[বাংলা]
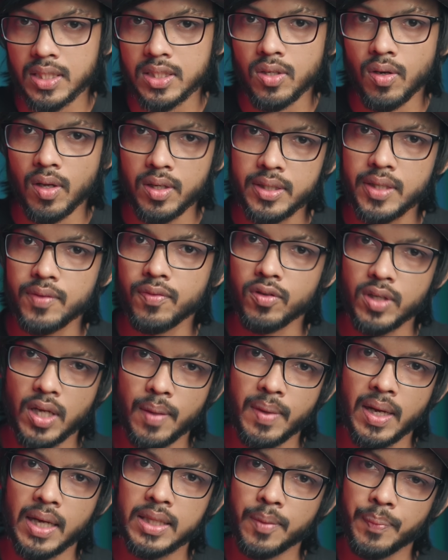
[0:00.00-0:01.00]
যাচ্ছে অলরেডি ফোনটা
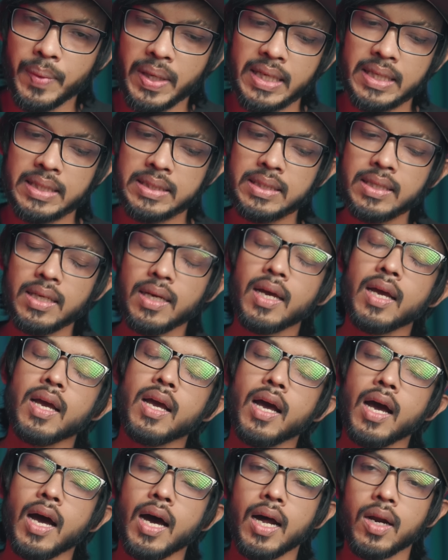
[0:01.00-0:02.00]
আমরা হাতে পেয়ে গেছি
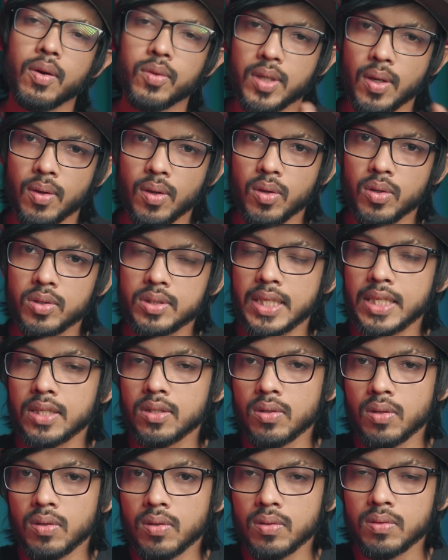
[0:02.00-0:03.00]
আর ওটা হলো
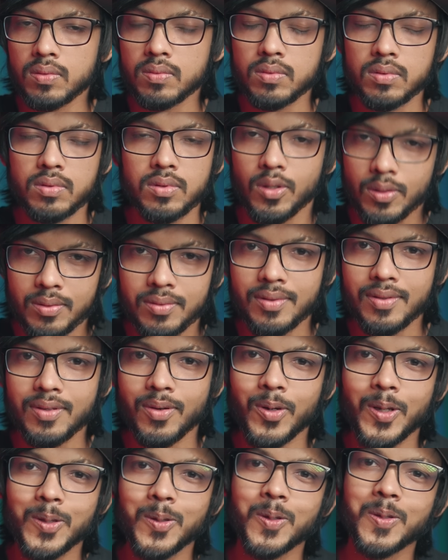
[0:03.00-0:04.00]
টেকনো ধর
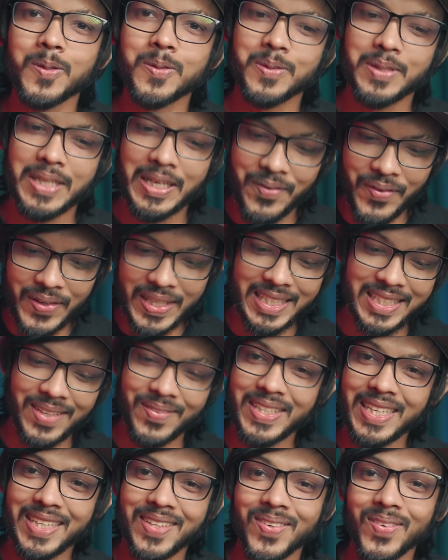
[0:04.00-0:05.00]
ওটা তো ইনফিনিক্স
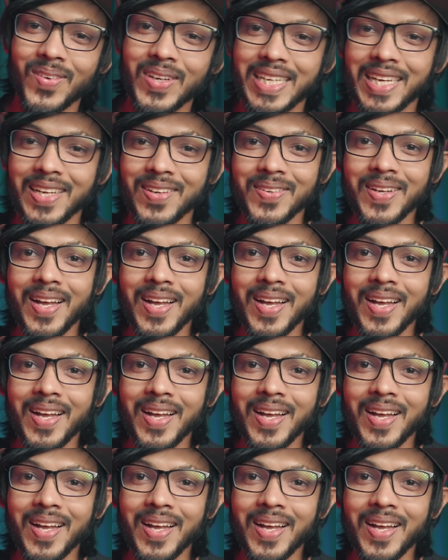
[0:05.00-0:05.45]
আমি টেকনো বলি কেন